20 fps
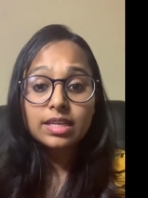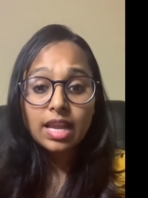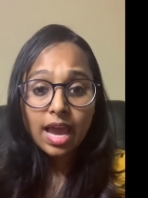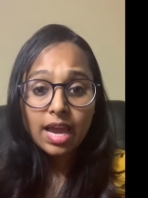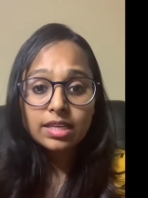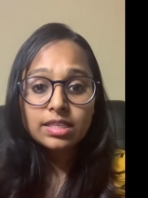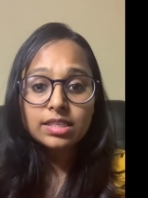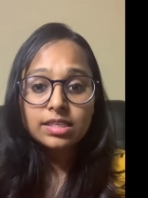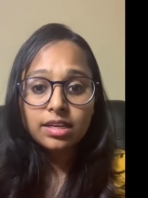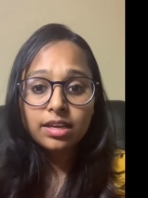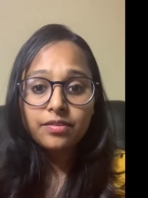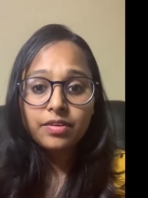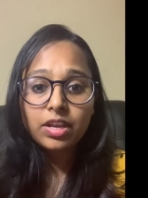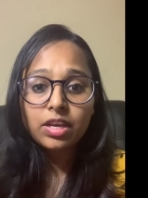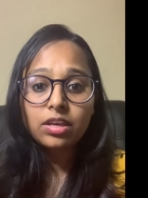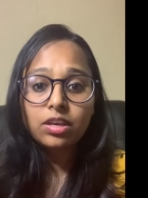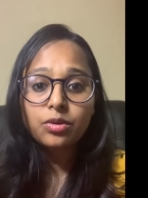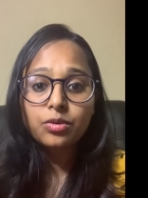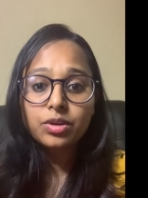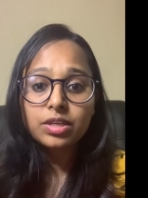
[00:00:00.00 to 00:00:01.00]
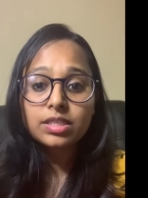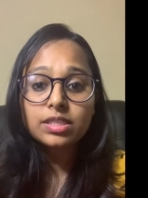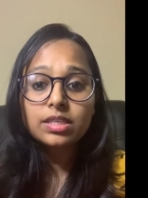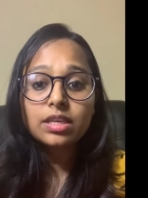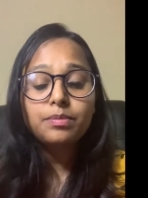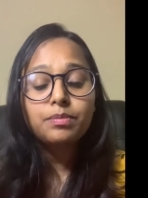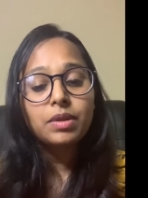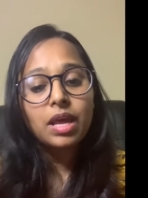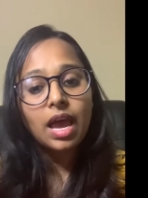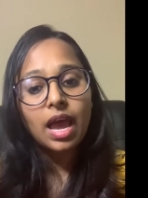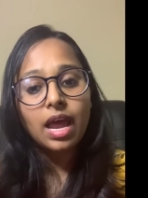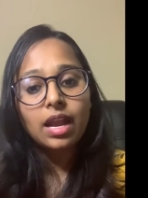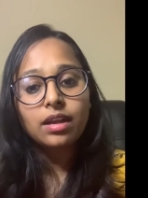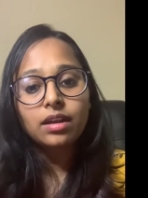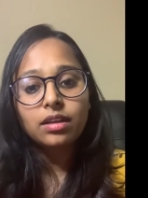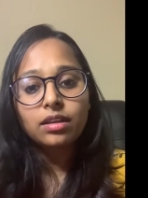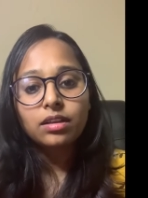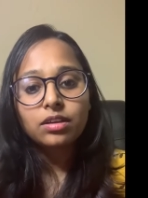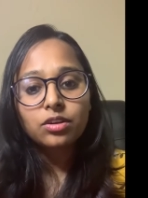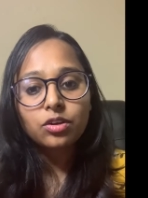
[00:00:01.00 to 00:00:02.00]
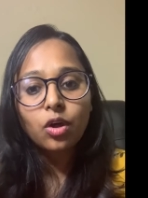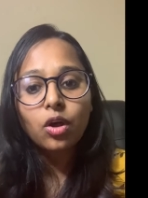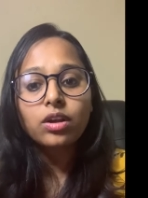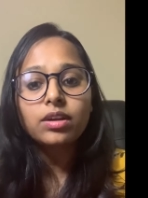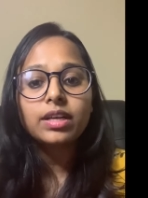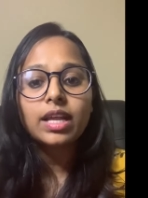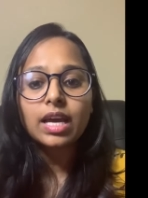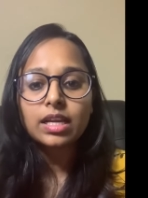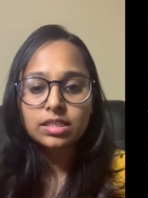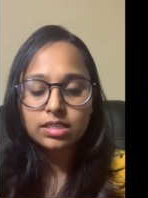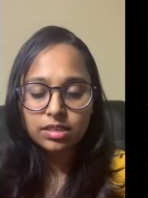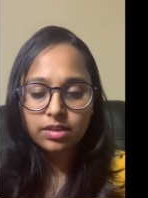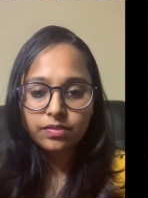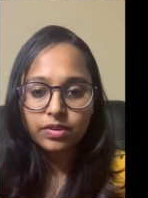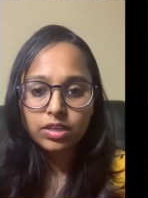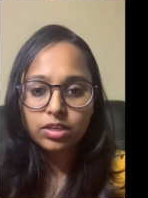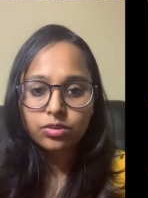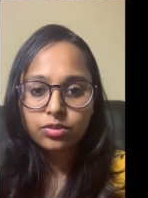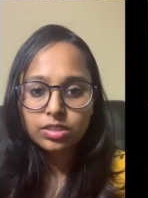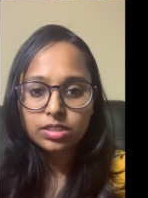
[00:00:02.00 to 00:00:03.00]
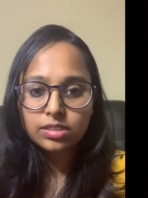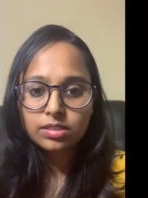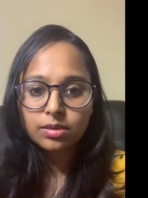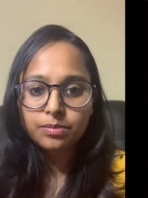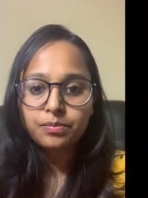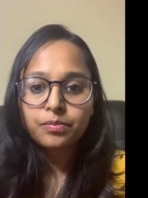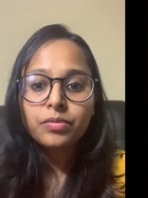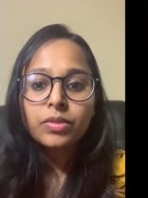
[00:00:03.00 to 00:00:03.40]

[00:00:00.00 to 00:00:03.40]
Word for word: टैक्स रेवेन्यू रिसिप्ट एंड नॉन टैक्स रेवेन्यू रिसिप्ट